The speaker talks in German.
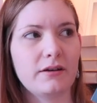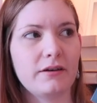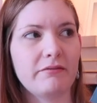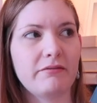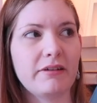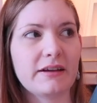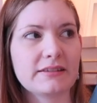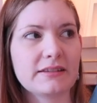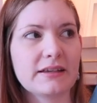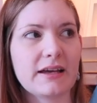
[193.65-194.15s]

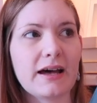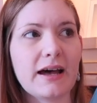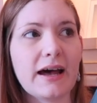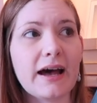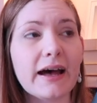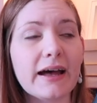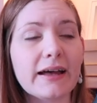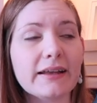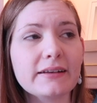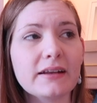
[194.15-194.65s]

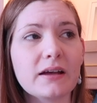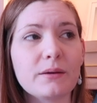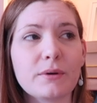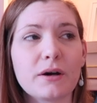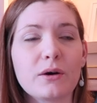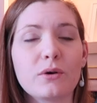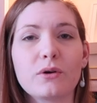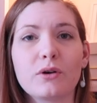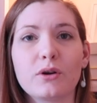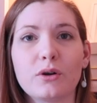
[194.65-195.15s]
Wasserhahn,
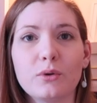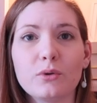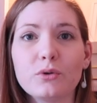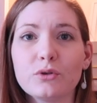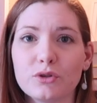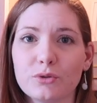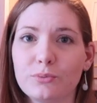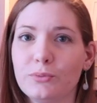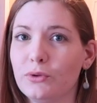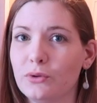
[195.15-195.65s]
aber auch
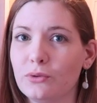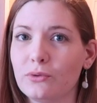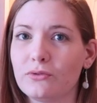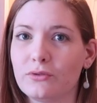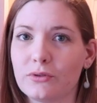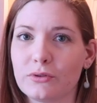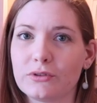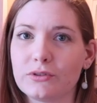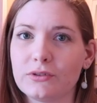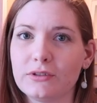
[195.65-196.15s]
Klospülung
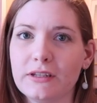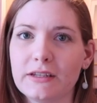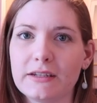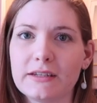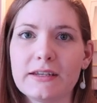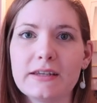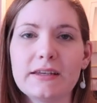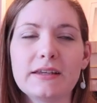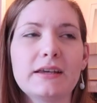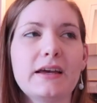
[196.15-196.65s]
funktioniert
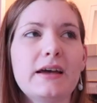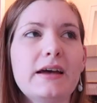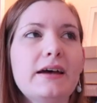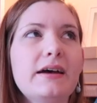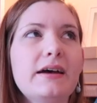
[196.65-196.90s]
nicht.